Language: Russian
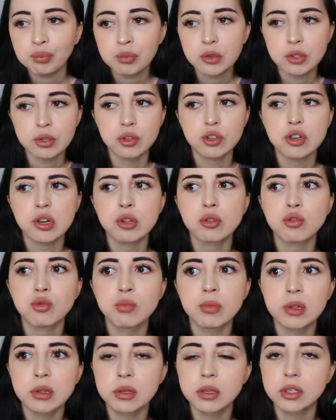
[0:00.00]
Сначала
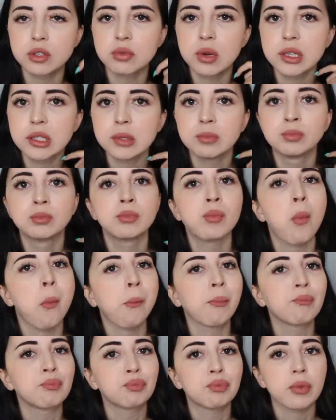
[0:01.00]
думал назвать
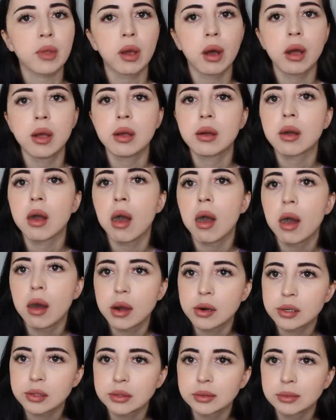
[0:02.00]
Айка
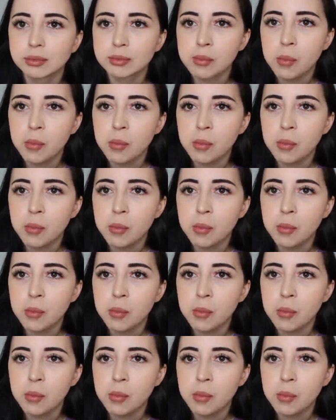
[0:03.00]
Арт.